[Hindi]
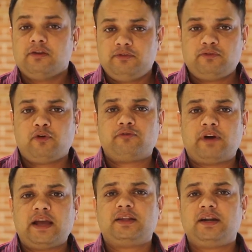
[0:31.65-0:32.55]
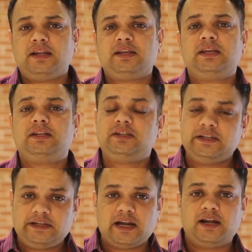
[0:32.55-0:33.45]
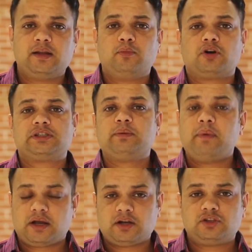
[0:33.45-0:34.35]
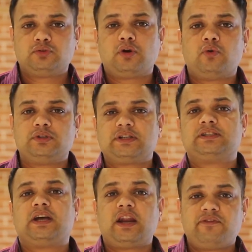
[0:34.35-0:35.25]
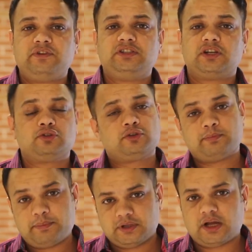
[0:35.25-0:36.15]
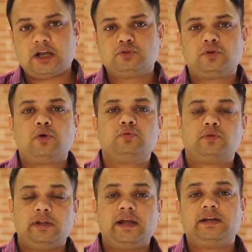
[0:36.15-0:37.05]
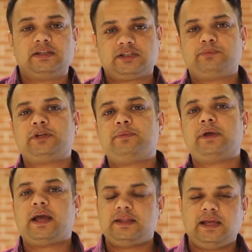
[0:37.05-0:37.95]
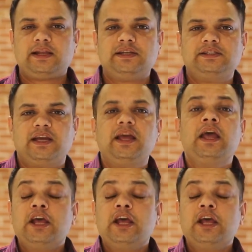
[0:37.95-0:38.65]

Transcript: Vivo Y30 की डिटेल्ड अनबॉक्सिंग मैं कर चुका हूँ इसके सारे फीचर्स उसमें बता चुका हूँ तो लिंक डिस्क्रिप्शन में है देख लीजिए